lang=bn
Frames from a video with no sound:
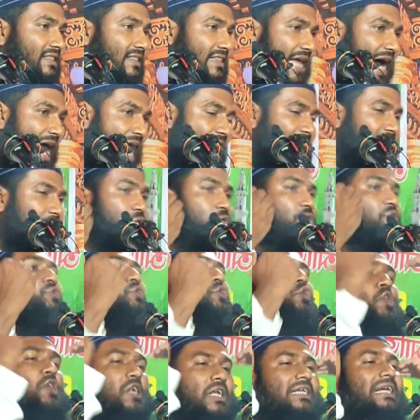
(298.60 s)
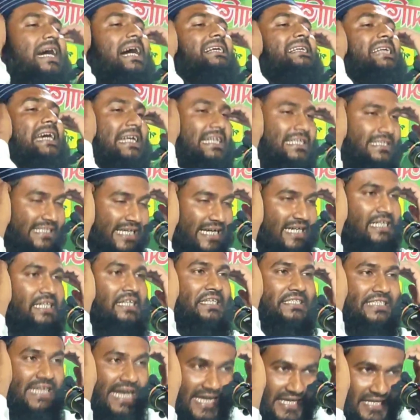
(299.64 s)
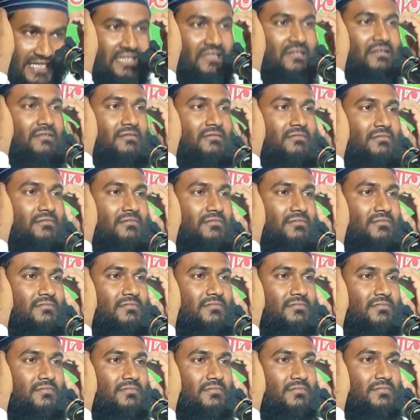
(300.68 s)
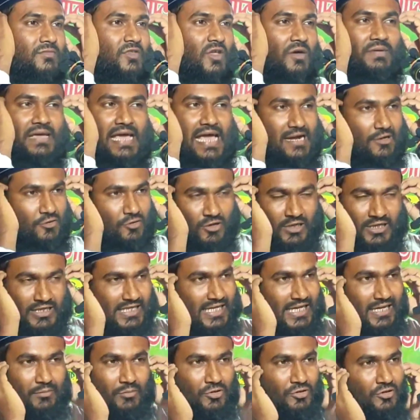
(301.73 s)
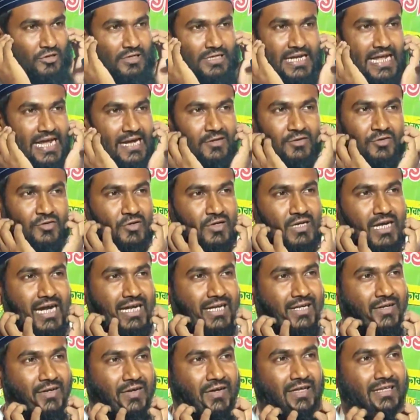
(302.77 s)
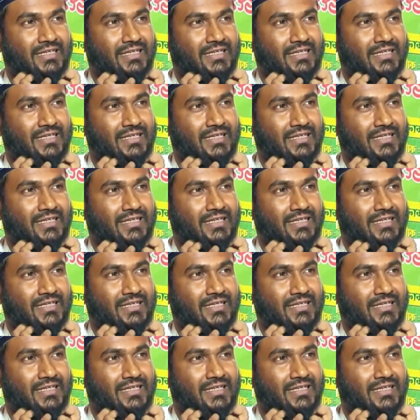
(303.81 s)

আর তার চুল কাটার যা ডিজাইন তবে এখনকার মতো ন্যাংটো কাট